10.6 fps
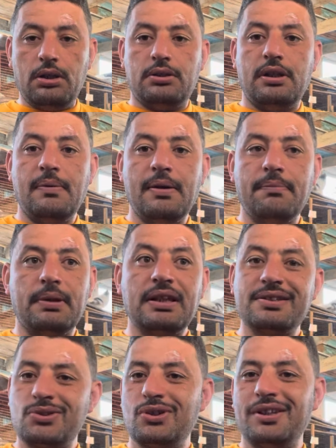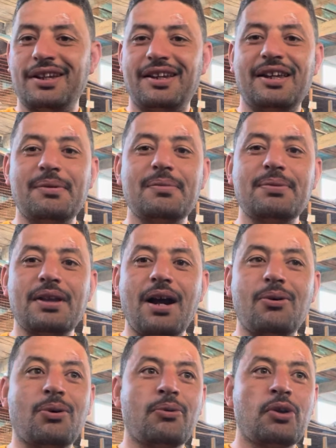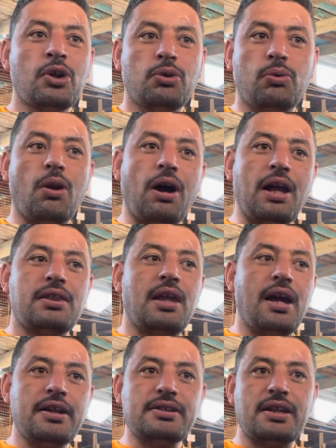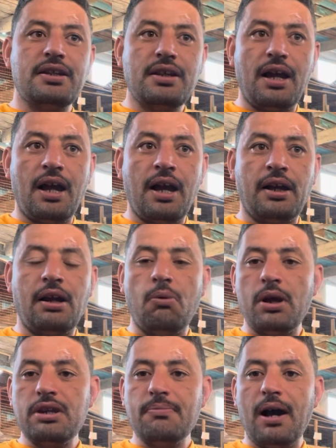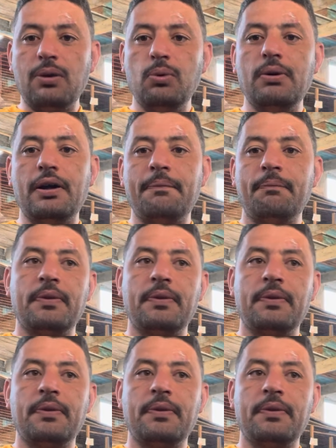تمام ما تنسوش اللايك الجميل بتاعكم ولو حد عايز اي حاجه او اي معلومه